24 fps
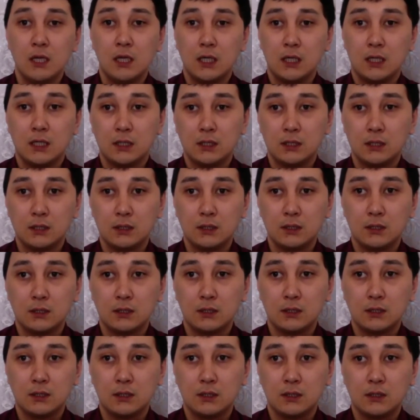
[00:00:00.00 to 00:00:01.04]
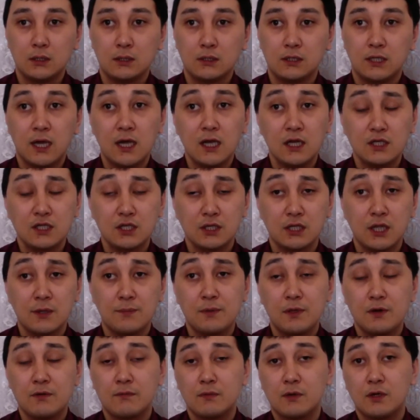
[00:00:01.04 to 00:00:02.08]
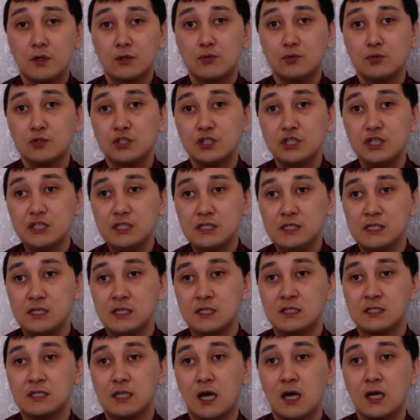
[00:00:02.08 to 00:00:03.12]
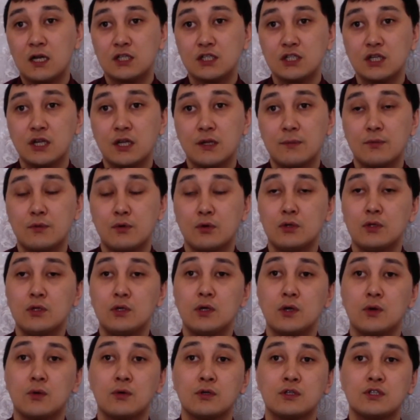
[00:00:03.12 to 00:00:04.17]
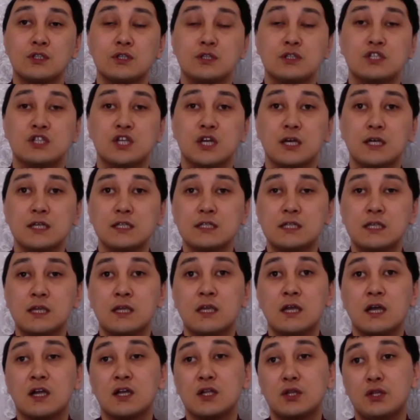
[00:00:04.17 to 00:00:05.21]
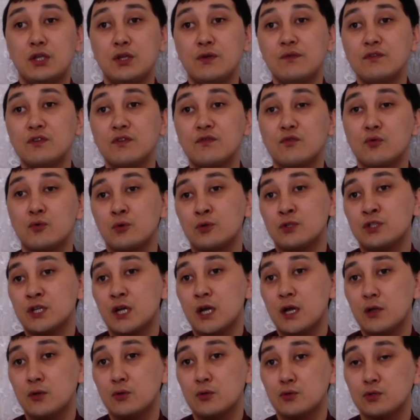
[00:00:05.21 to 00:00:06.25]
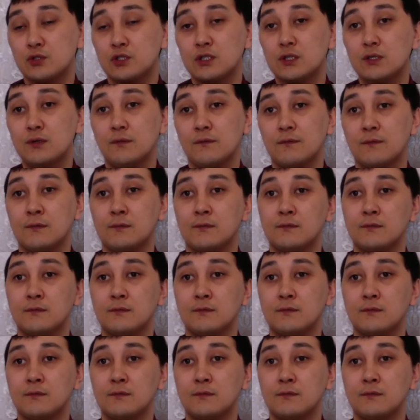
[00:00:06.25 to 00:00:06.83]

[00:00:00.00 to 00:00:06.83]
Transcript: Э, также на первом году жизни и старший ребенок очень часто и активно включает уже